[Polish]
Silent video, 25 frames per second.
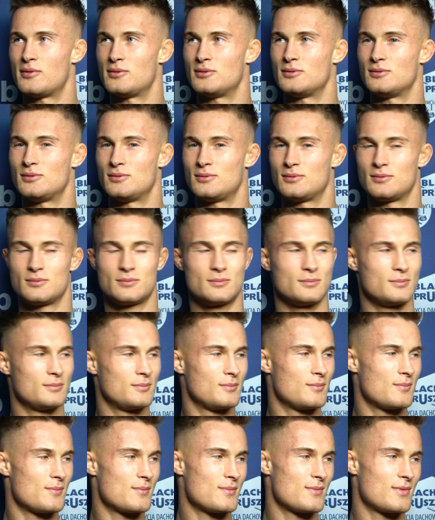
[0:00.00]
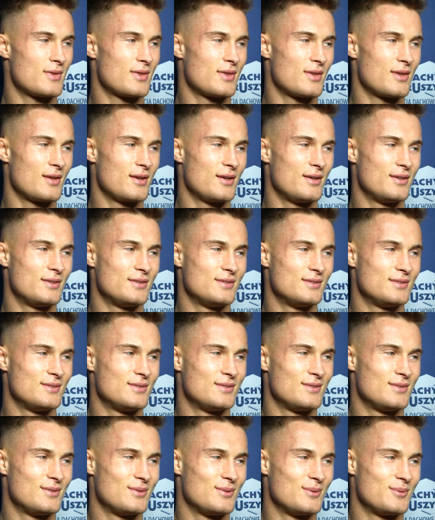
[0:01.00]
No słuchaj, tu już się tak dobijają o
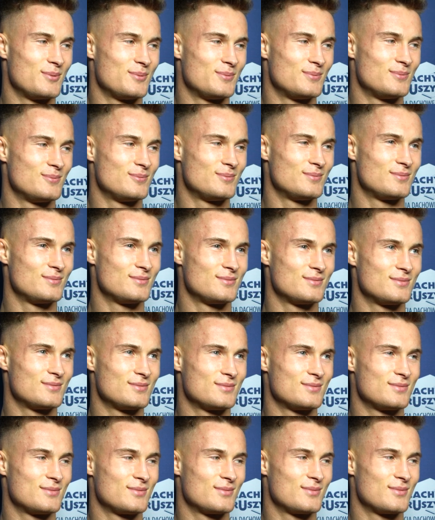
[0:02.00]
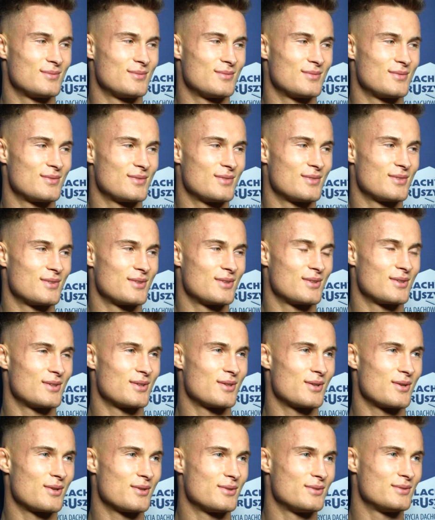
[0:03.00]
kulkę, że przed chwilą mieliśmy
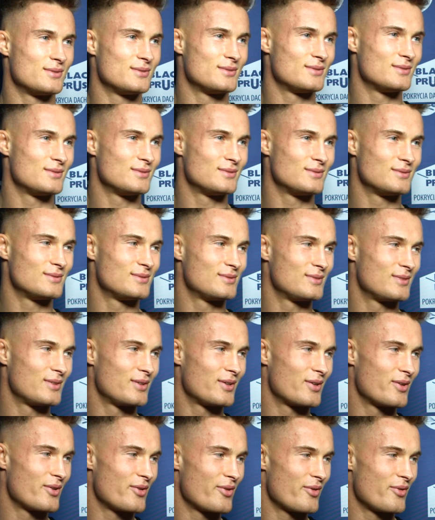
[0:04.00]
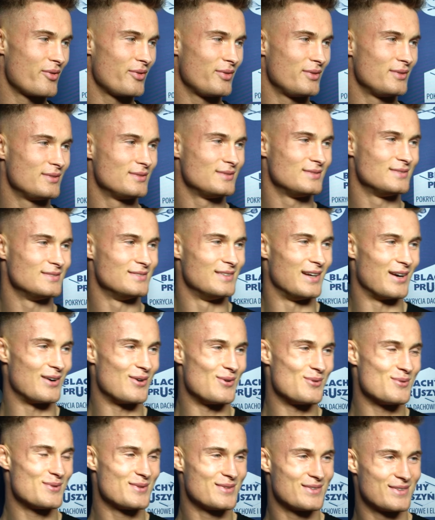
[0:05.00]
małą taką sytuację.
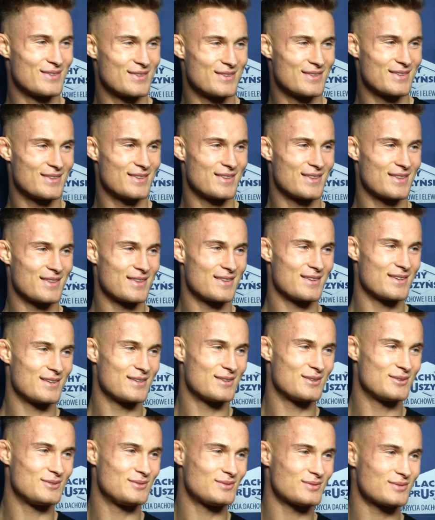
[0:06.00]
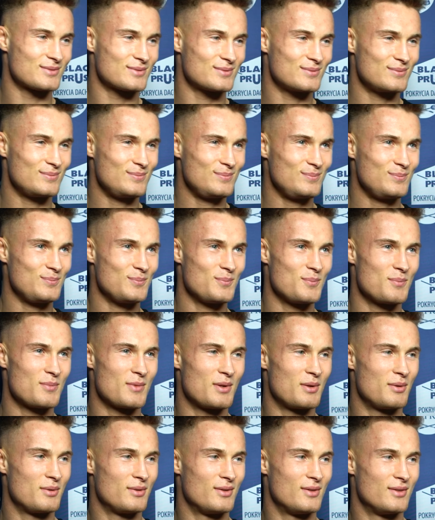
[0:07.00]
Jaką? No, po, poszukują, poszukują
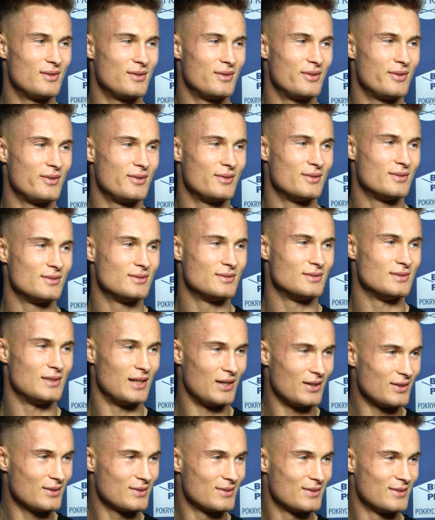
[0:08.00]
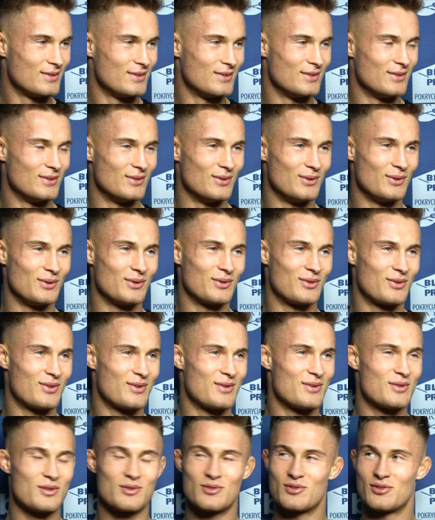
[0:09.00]
kulki dziennikarze. Tak? O,
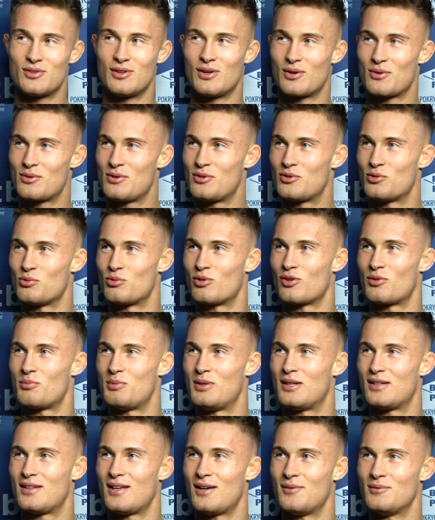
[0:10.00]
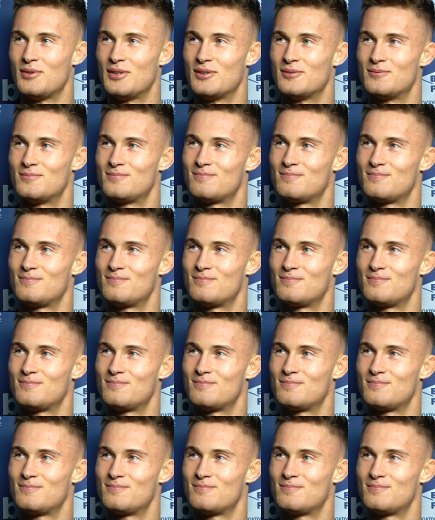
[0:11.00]
coś nie rozliczył się z biletami.